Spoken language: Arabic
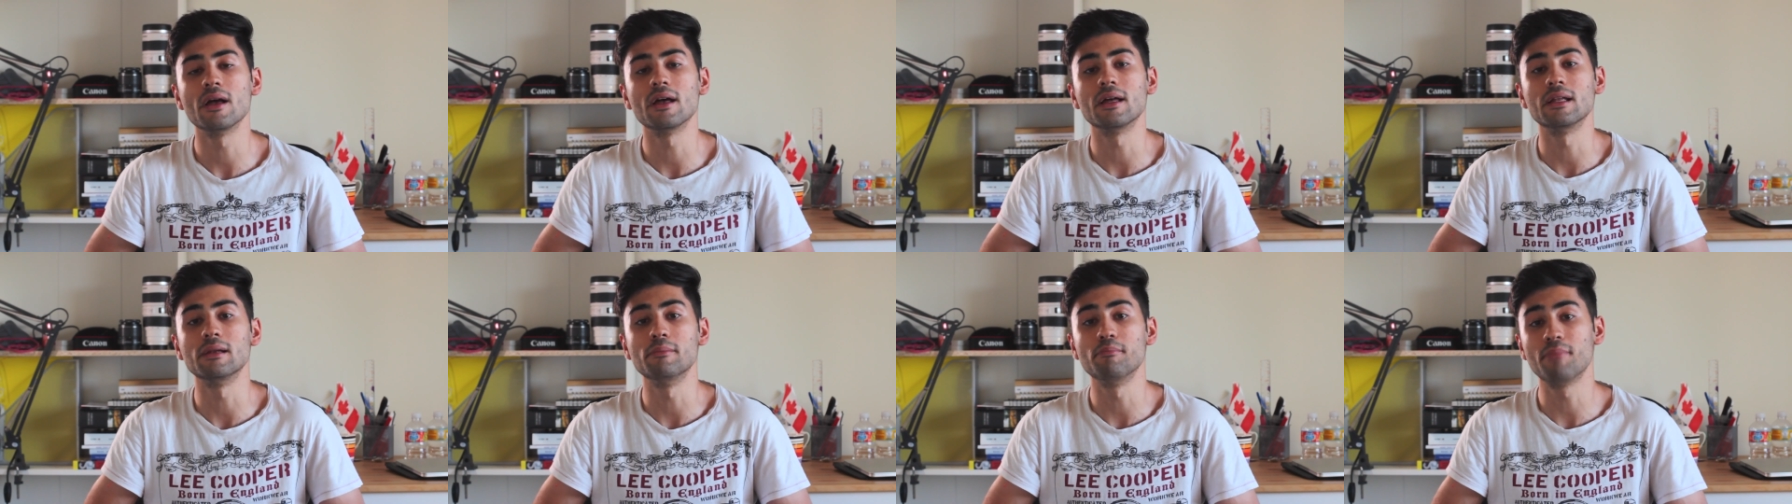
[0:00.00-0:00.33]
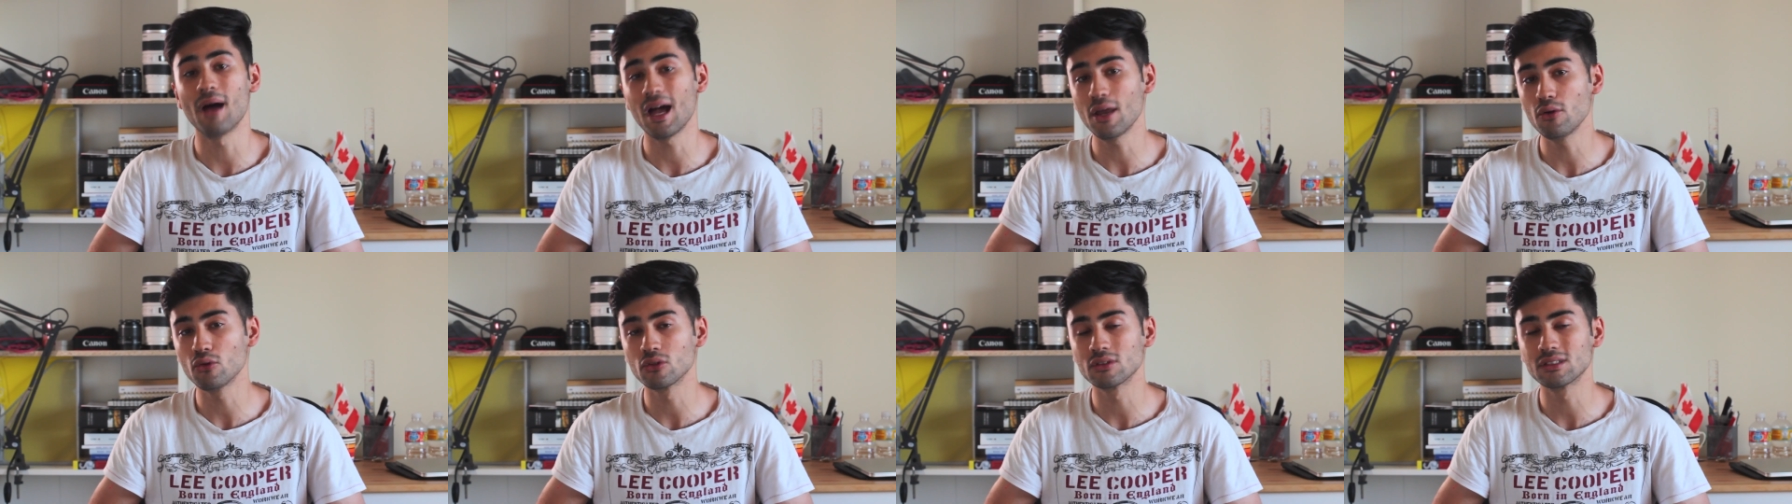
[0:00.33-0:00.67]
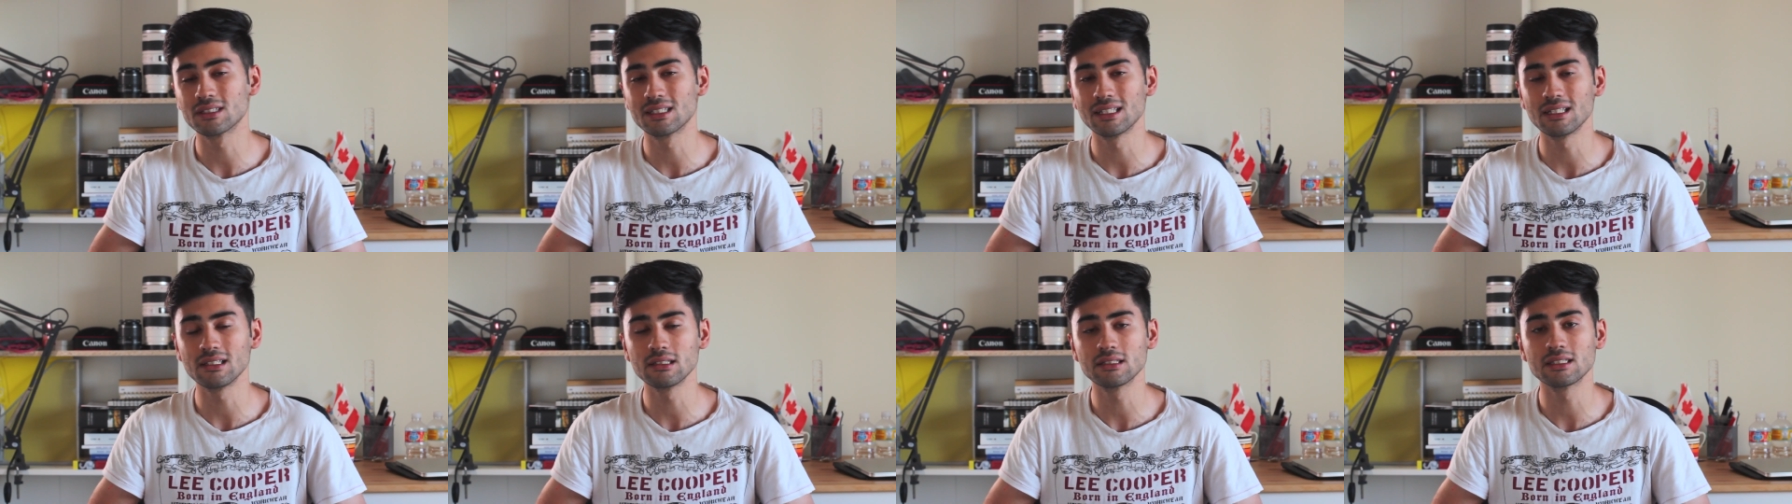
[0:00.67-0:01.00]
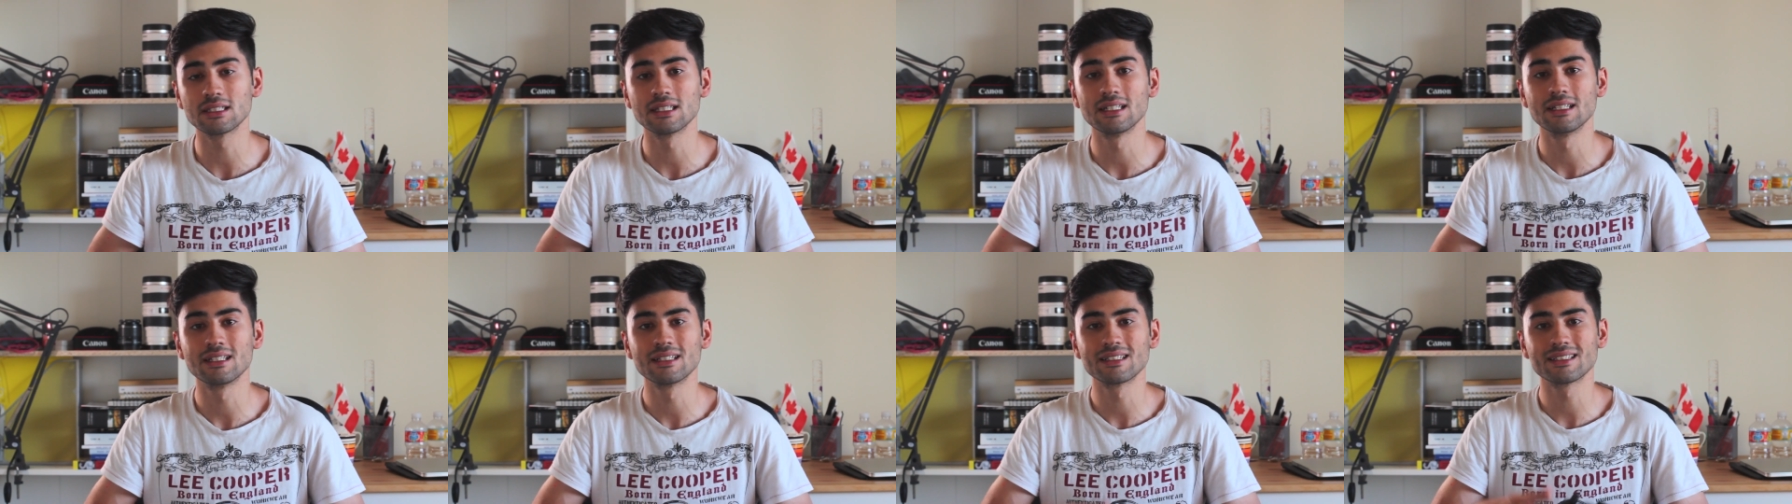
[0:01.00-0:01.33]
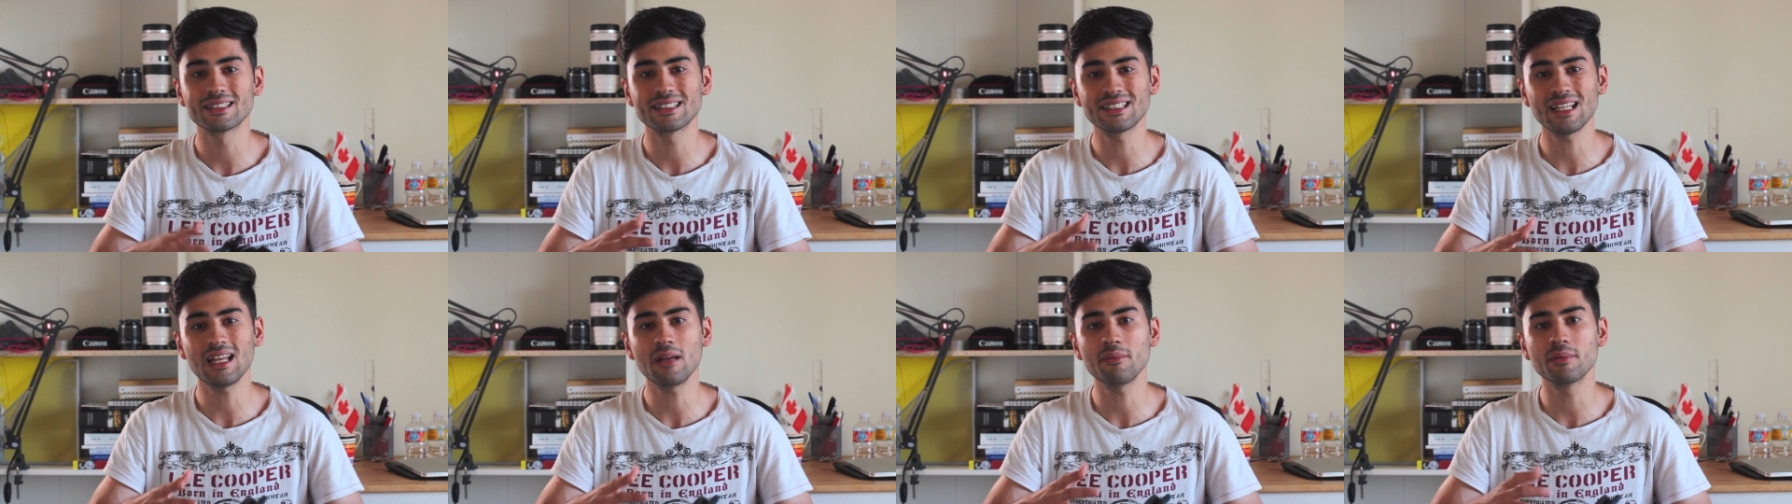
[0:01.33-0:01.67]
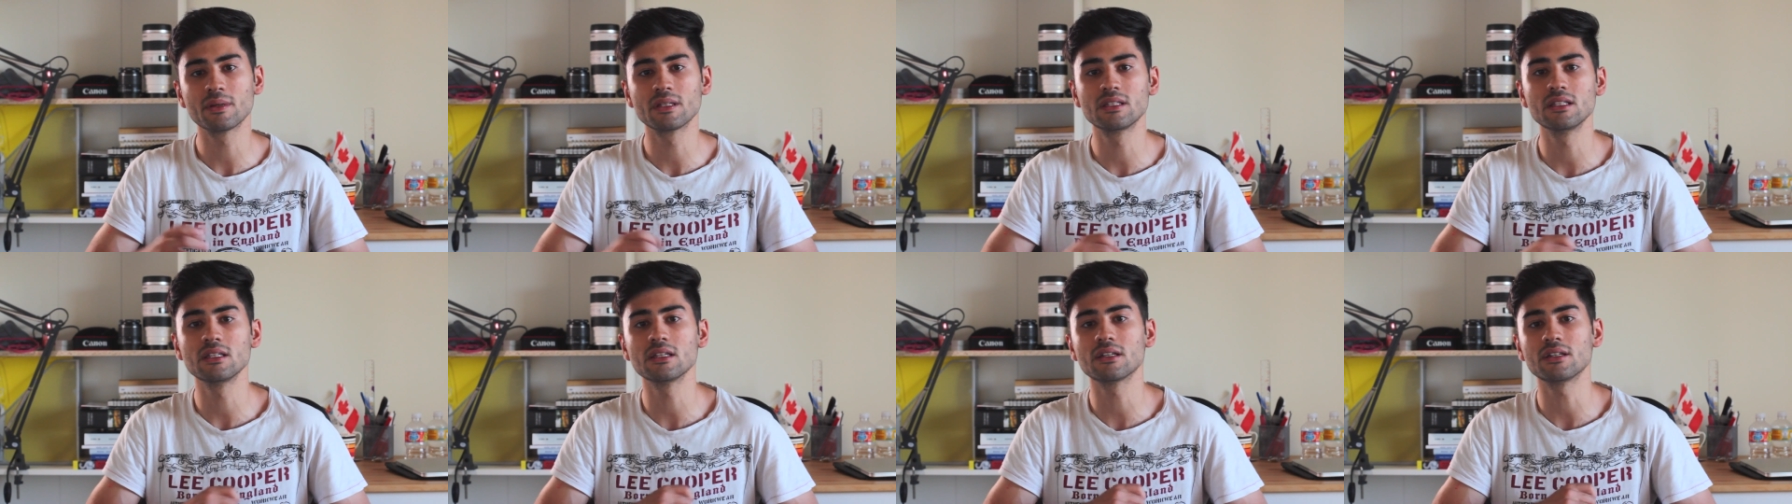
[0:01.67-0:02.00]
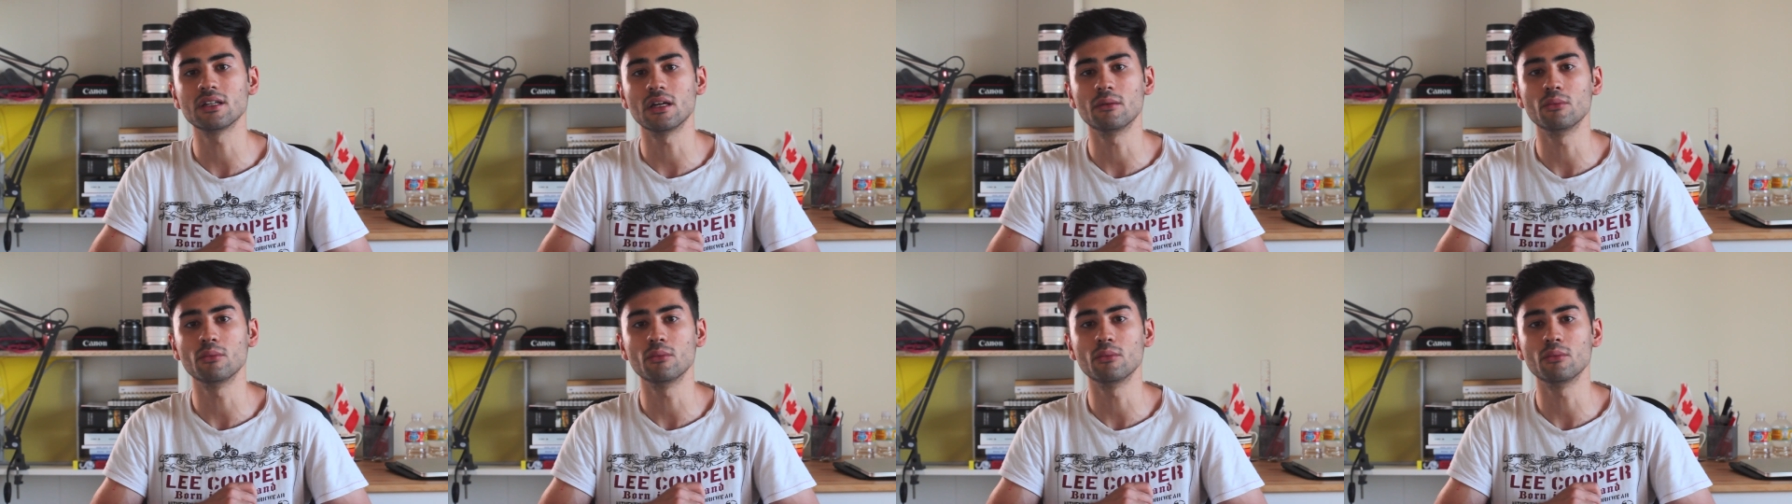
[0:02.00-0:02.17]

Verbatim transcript: البان والتلت صعب كثير